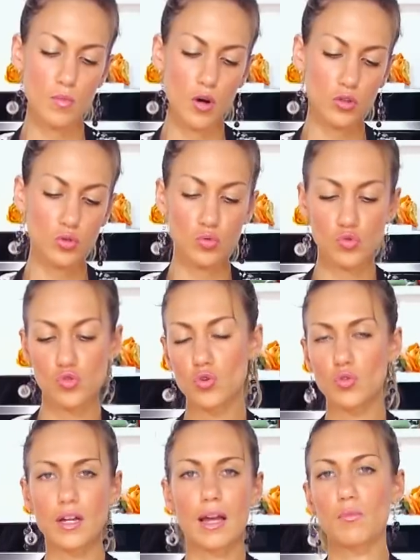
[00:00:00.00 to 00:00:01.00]
modo non solo
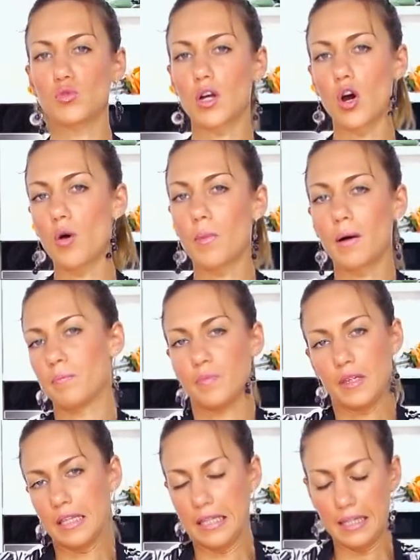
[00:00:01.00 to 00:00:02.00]
daremo un aroma
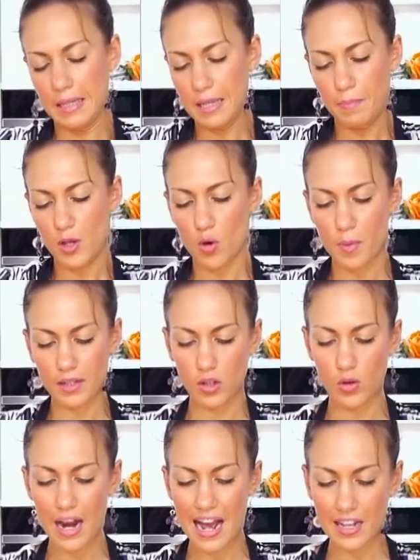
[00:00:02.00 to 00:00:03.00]
tipico,
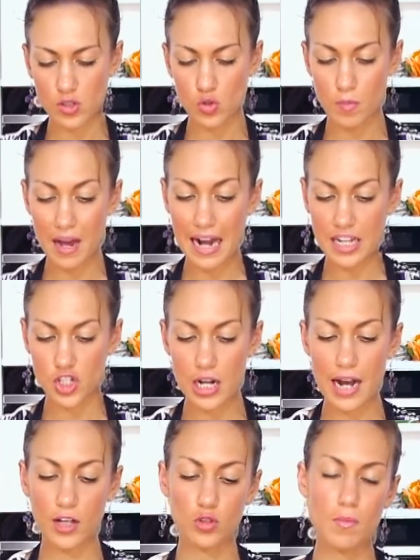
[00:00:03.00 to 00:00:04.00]
particolare insomma al
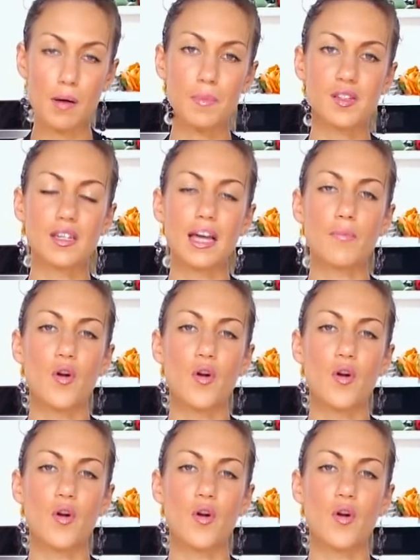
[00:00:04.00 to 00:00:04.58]
gelato, ma abbasseremo